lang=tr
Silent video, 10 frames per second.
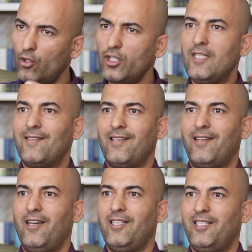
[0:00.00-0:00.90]
o da
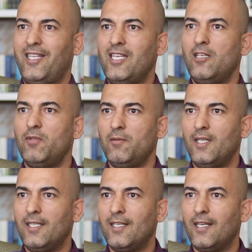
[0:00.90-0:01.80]
insana ait değil bir
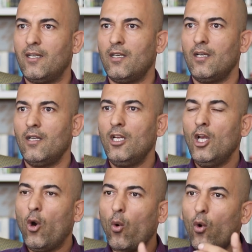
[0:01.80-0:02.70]
bilgiler.
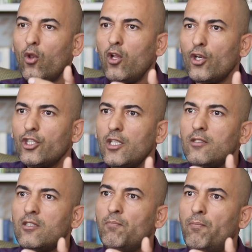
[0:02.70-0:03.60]

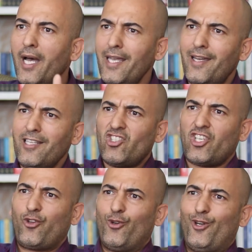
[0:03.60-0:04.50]
Onlardan baya
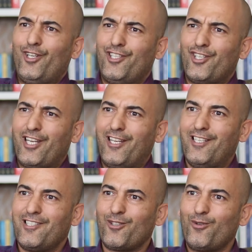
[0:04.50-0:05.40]
çıkıyorlar,
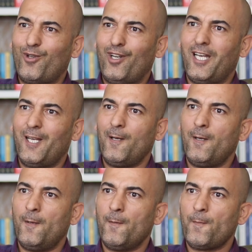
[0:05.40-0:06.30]
dışarıya çıkıyorlar.
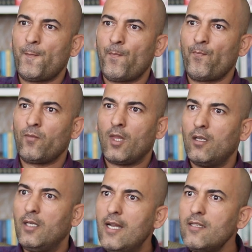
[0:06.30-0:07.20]

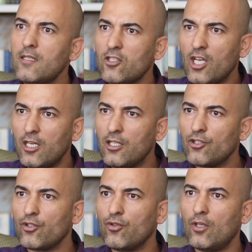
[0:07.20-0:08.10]
Nerede dışarıya
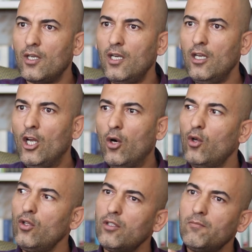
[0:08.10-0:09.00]
çıkıyorlar?
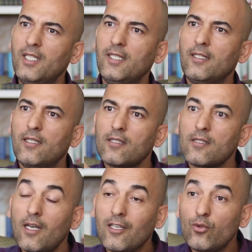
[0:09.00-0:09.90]
Onların bildiklerine
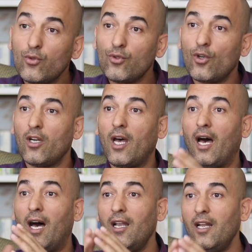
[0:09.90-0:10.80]
saygı duyuyorlar.
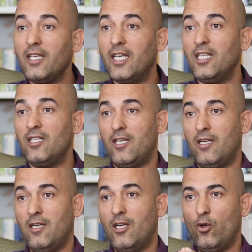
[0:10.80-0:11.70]
Hala yine de
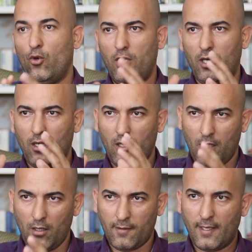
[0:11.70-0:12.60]
öyle
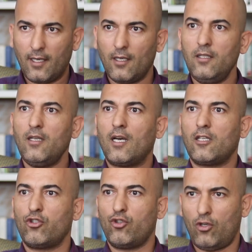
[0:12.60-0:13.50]
saygılı
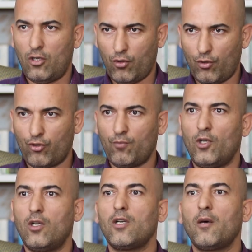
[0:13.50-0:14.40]
yaklaşıyorlar
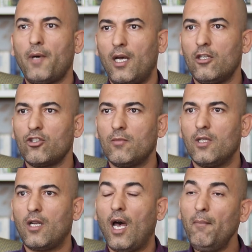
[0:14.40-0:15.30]
konuşmalarına,
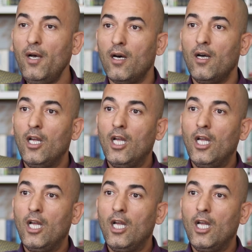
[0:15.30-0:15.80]
paylaşımlarına. Ama